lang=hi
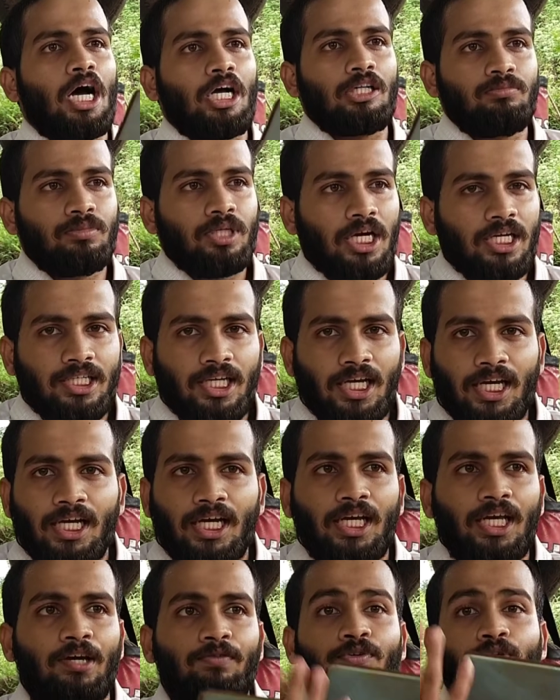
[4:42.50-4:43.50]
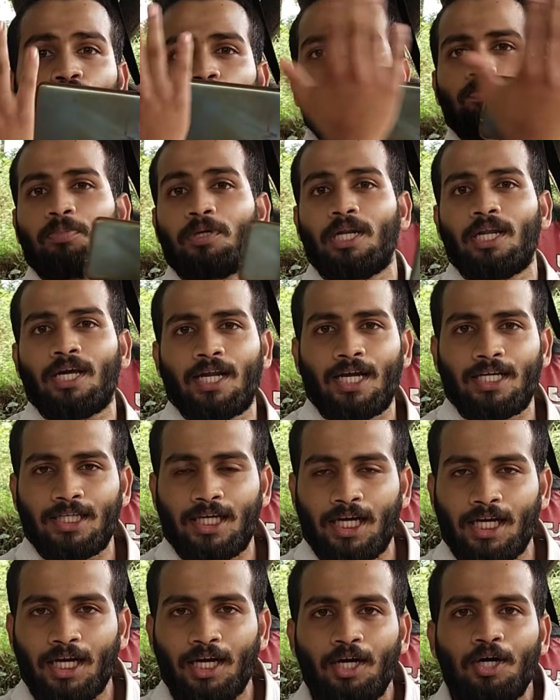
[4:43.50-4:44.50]
आदमी आ जाएगा या फिर कोई पिलर आ
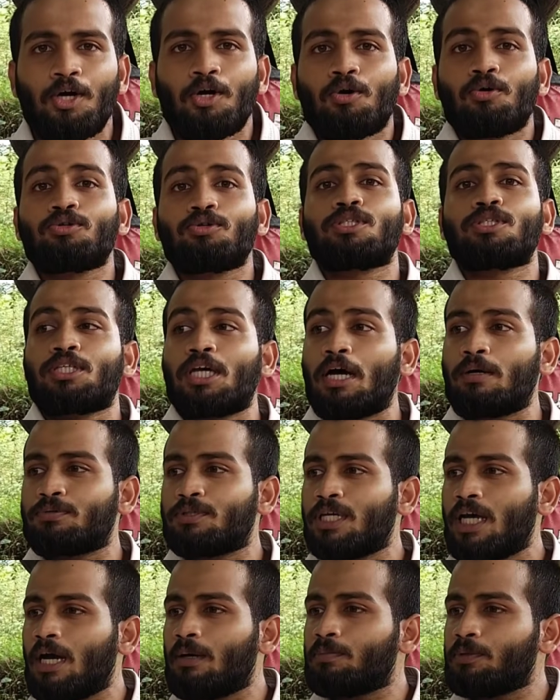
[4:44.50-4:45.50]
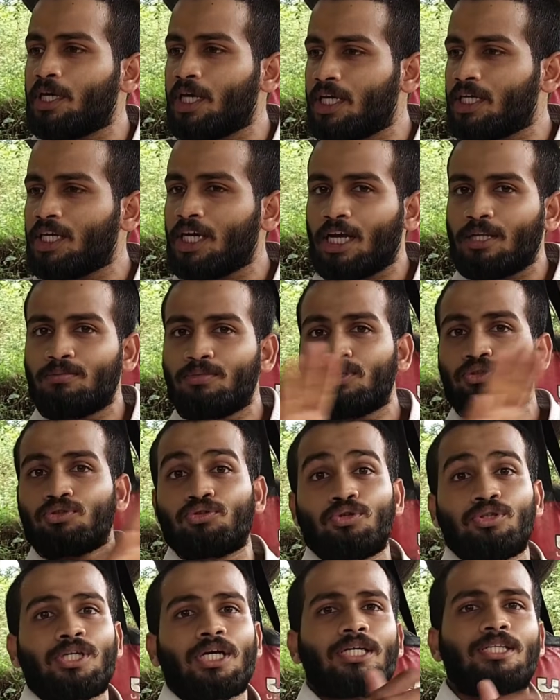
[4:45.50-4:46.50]
जाएगा उस हिसाब से आप एक ही आदमी को
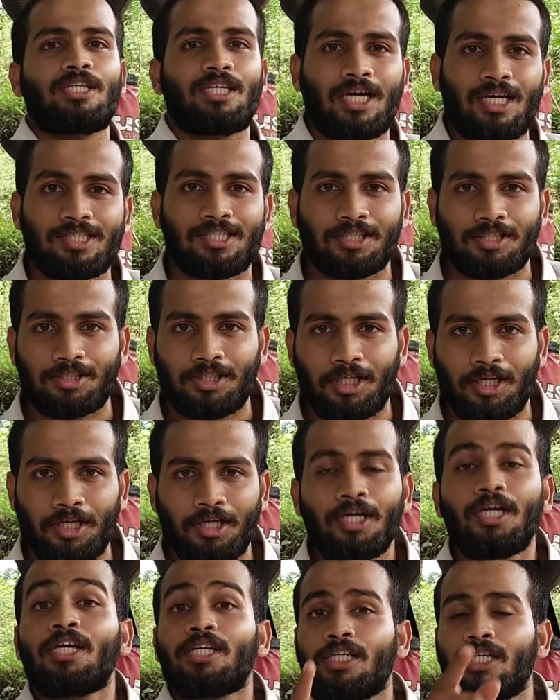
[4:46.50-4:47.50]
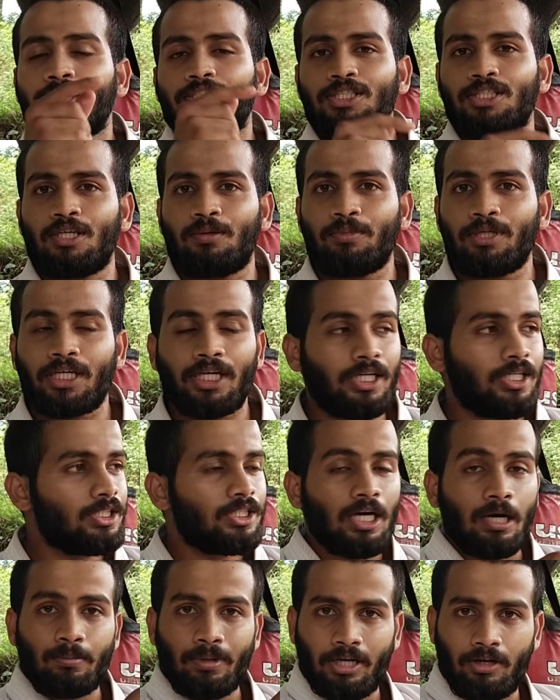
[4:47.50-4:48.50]
दो जगह दिखा सकते हैं ये चीज़ हमने करी
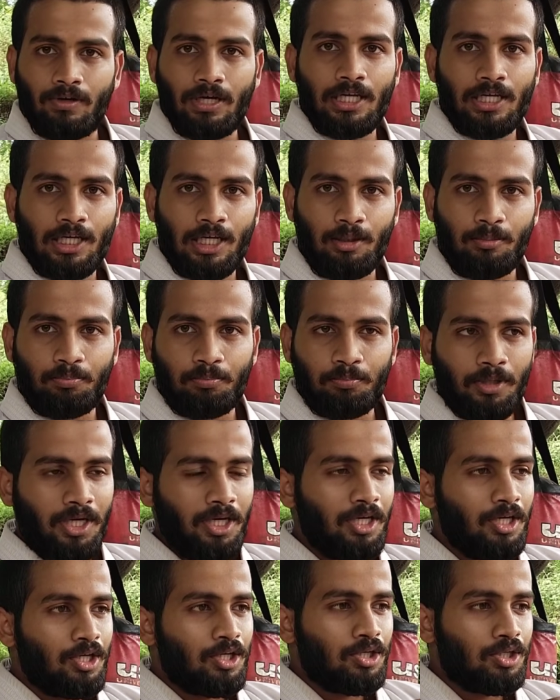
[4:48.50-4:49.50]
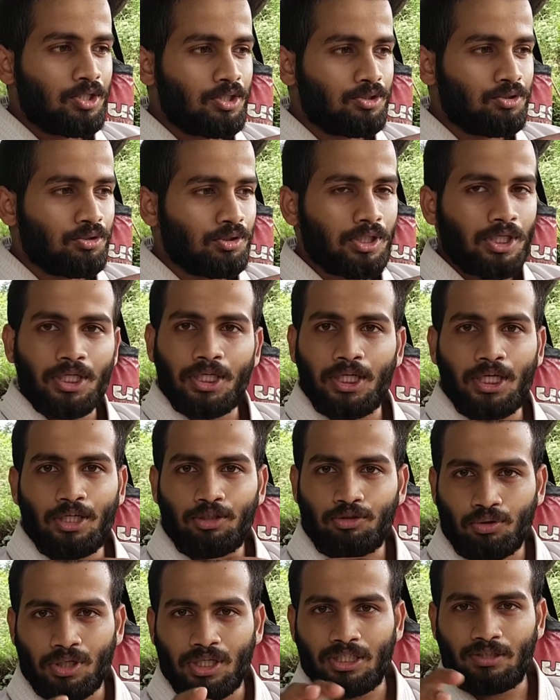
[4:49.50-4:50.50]
थी हमारे वाले क्लिप में जो कि
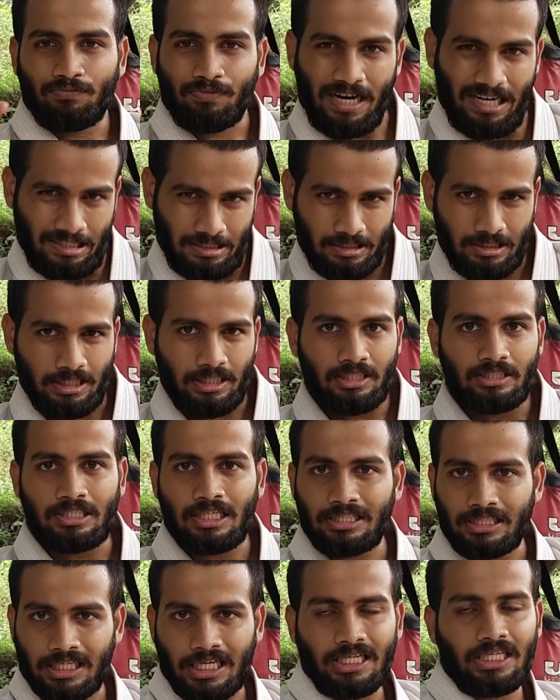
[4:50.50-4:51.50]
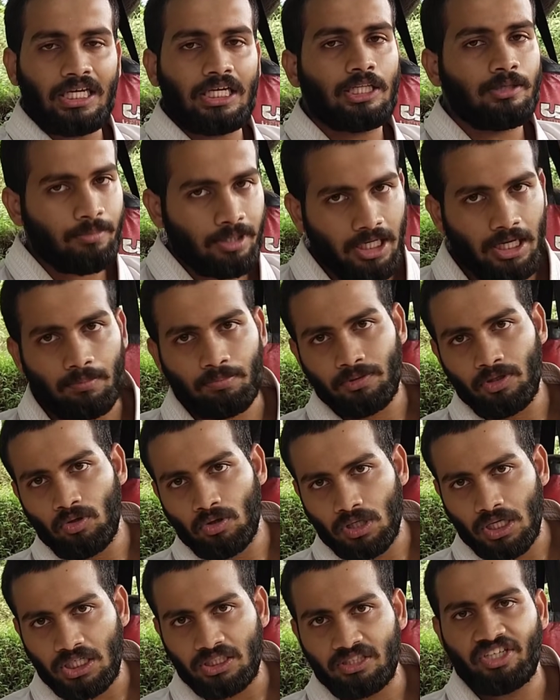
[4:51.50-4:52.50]
थोड़ा सा फाइट सीन सा ट्राई किया था मैंने अपनी
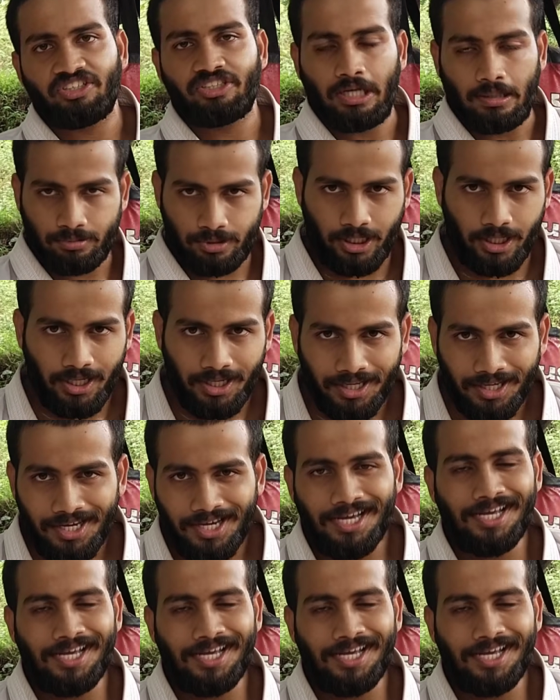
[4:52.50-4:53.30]
औकात के हिसाब से